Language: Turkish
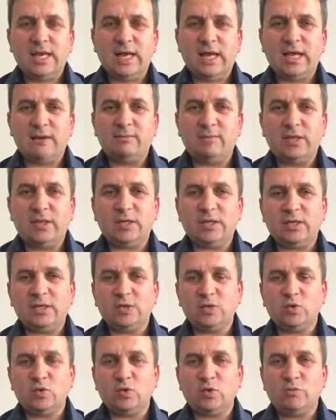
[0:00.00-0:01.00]
Eğer bir
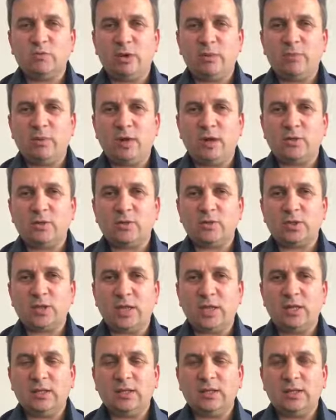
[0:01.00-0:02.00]
kişi zulme maruz
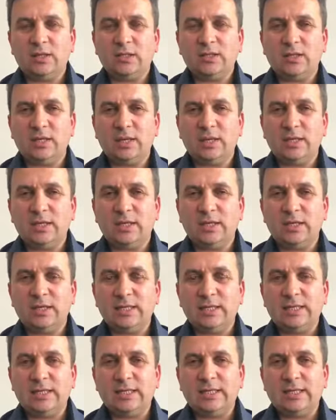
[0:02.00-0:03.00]
kaldıysa
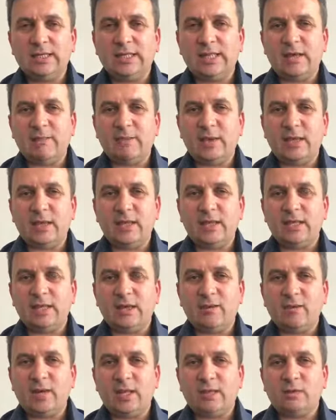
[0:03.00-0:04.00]
demek ki
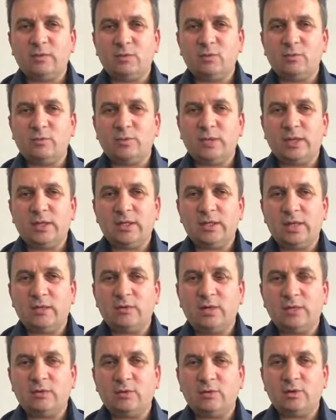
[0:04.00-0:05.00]
devlet kurumları,
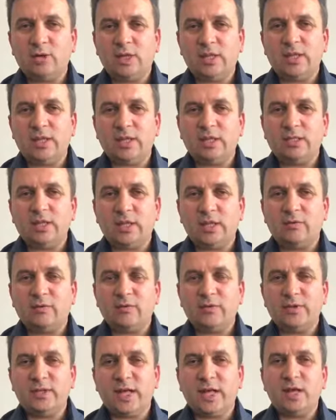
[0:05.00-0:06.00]
devlet organları
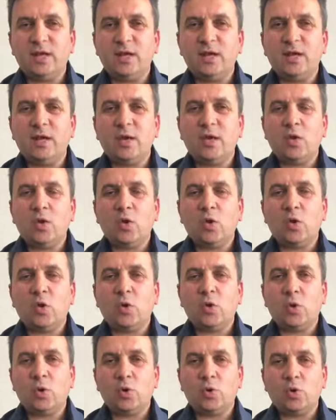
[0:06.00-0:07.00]
tarafından
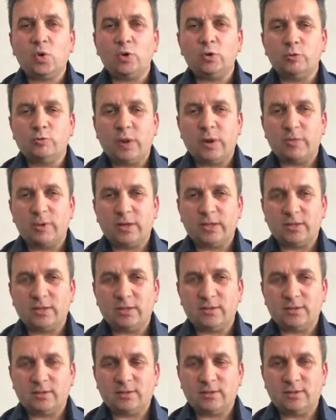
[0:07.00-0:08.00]

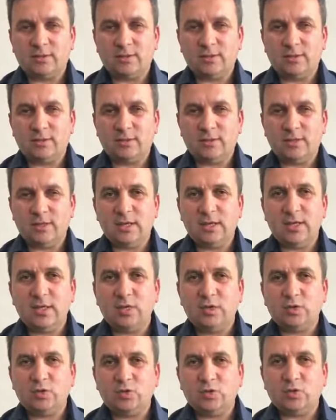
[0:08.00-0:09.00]
korunmamaktadır.
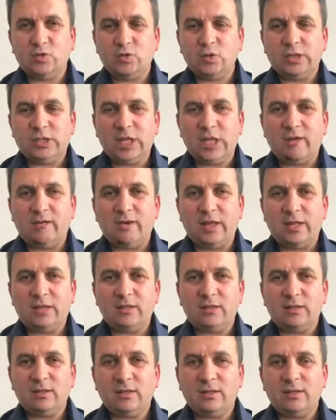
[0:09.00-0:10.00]
Çünkü
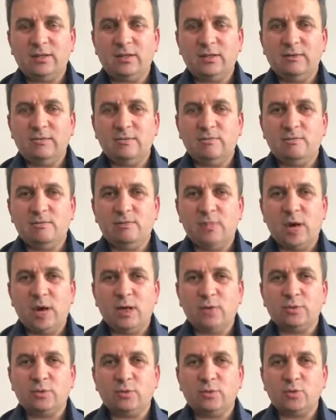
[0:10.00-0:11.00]
devlet
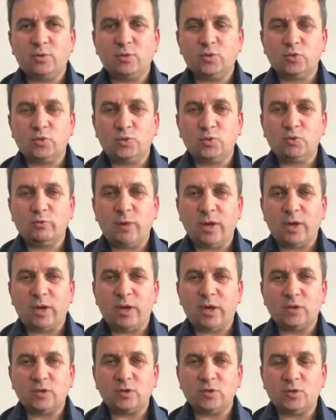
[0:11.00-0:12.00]
mağduru zulme
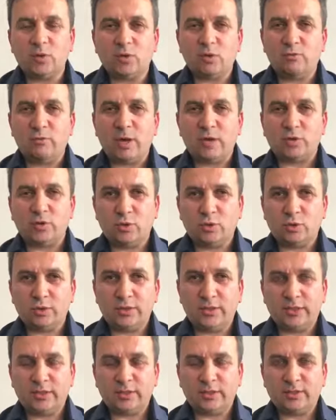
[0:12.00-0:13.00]
karşı korumak
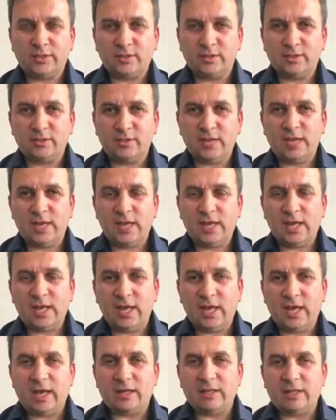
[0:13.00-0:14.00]
zorundadır.
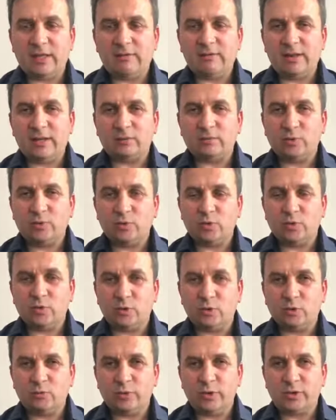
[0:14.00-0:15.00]
Eğer devlet bunu
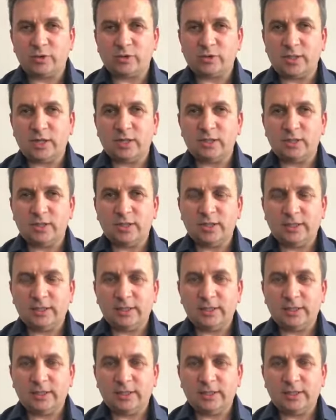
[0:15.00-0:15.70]
korumuyorsa